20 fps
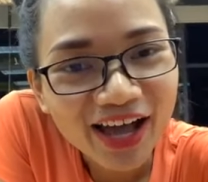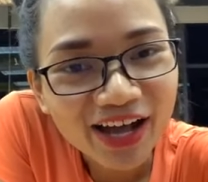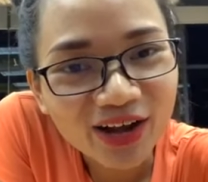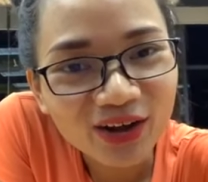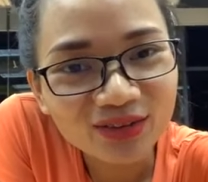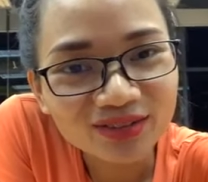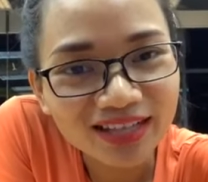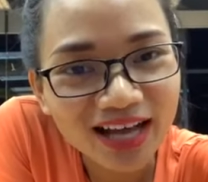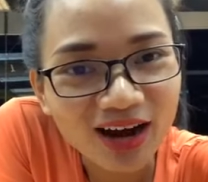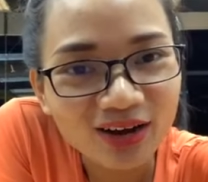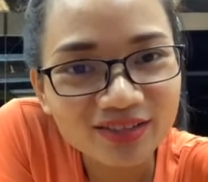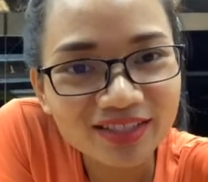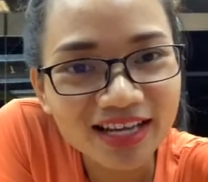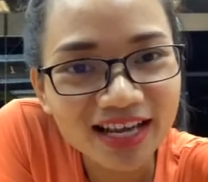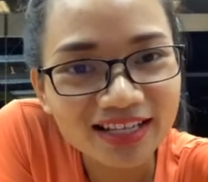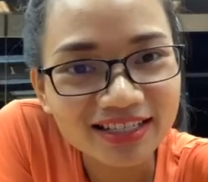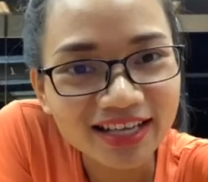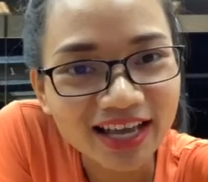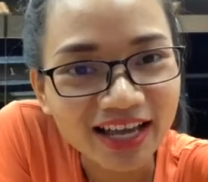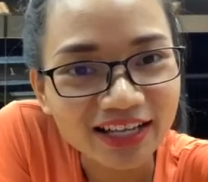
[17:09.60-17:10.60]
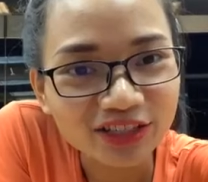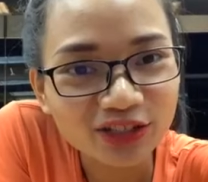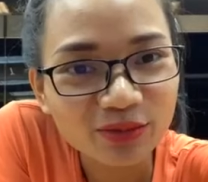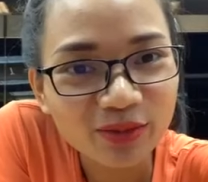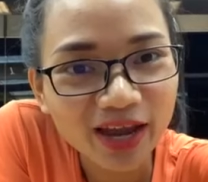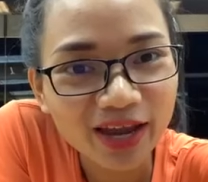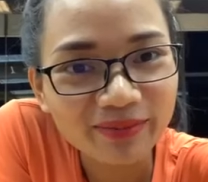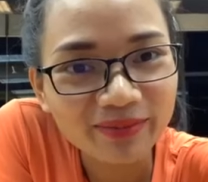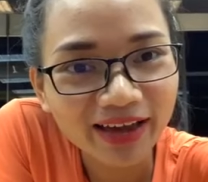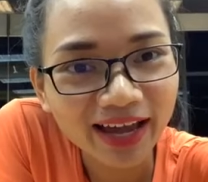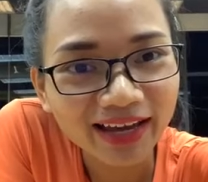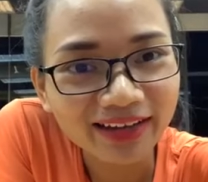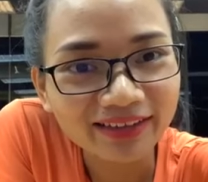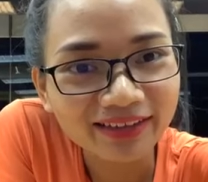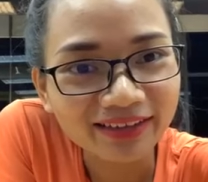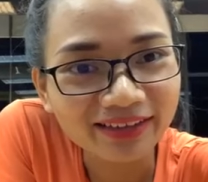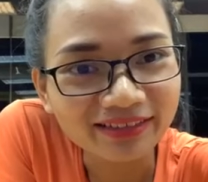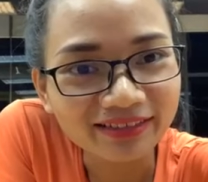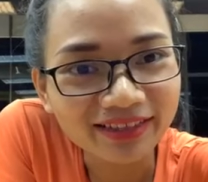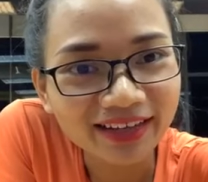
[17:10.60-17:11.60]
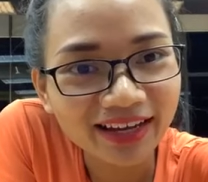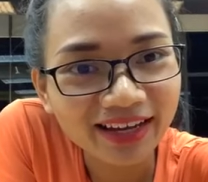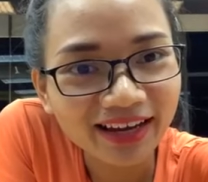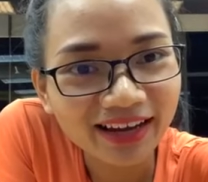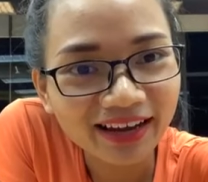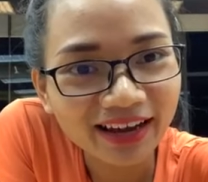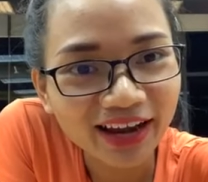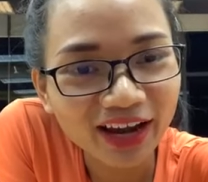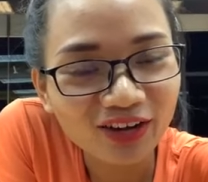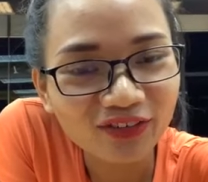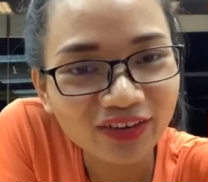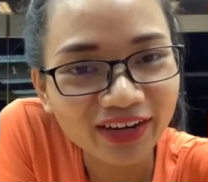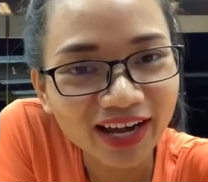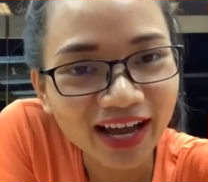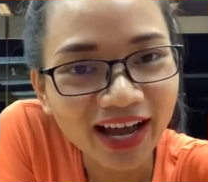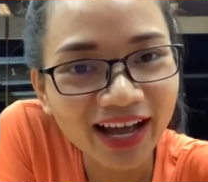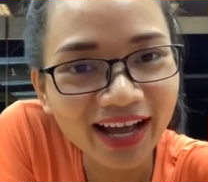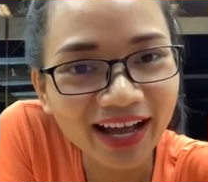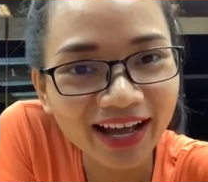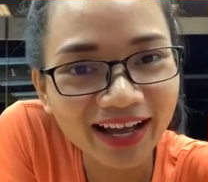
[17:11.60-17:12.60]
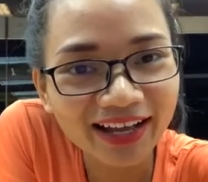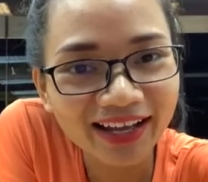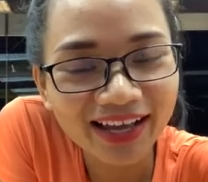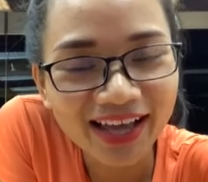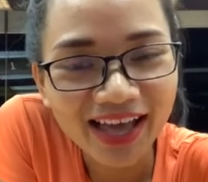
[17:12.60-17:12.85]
Cô giáo chia sẻ giúp em cách đứng khi lắc eo với ạ.